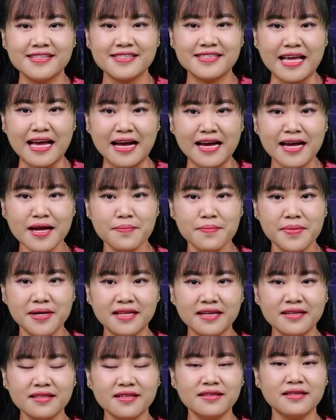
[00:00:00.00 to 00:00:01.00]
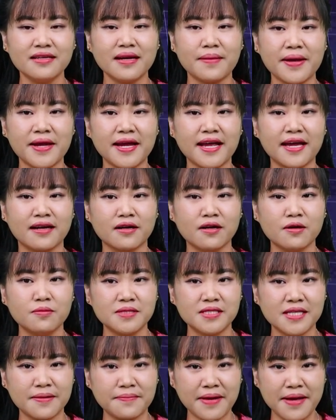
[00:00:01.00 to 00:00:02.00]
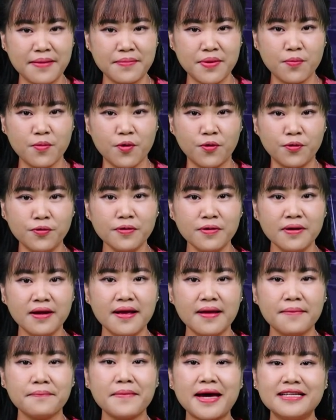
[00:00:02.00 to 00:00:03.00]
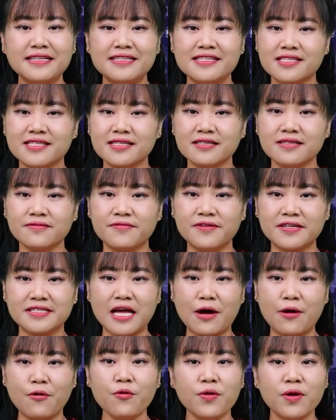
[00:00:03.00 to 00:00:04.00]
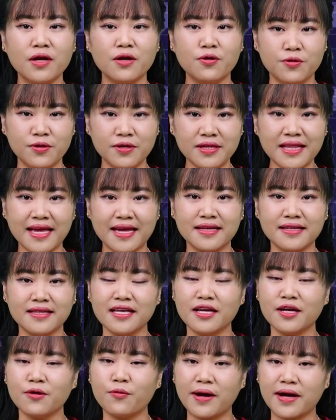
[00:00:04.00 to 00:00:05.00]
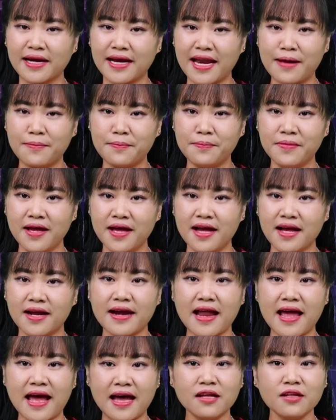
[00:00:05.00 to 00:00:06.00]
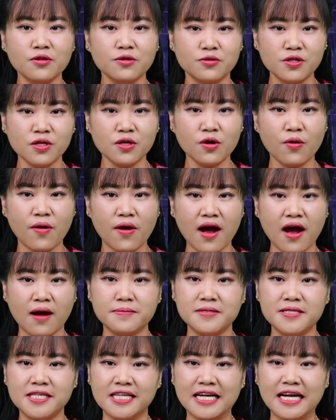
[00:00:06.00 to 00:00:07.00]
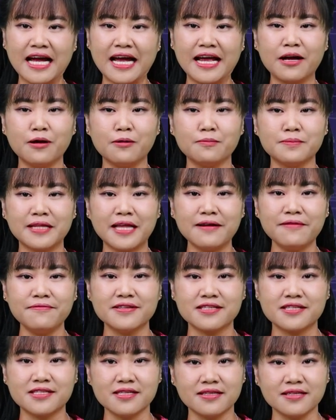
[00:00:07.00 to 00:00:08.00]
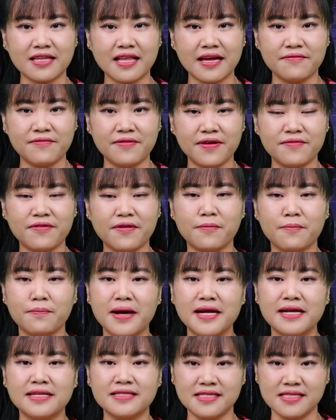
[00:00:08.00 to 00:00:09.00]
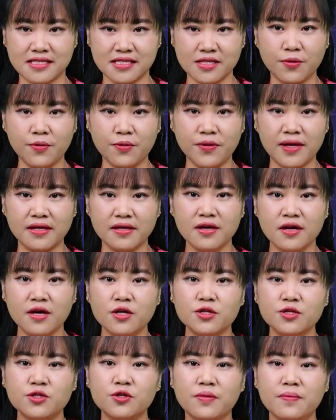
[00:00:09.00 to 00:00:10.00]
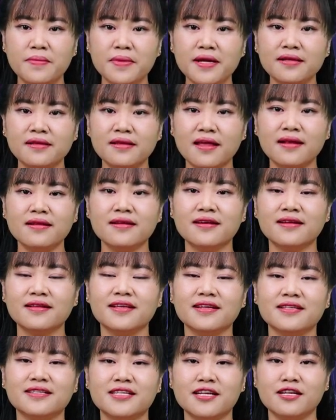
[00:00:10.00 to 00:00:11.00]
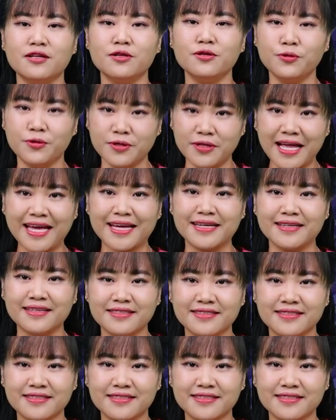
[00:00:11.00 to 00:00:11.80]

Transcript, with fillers: Sáng ngày 10 tháng 4 năm 2024, Ban trị sự Phật giáo huyện Núi Thành, tỉnh Quảng Nam đã tổ chức cuộc họp triển khai công tác Phật sự tại văn phòng Ban trị sự huyện, chùa Minh Tân, thị trấn Núi Thành.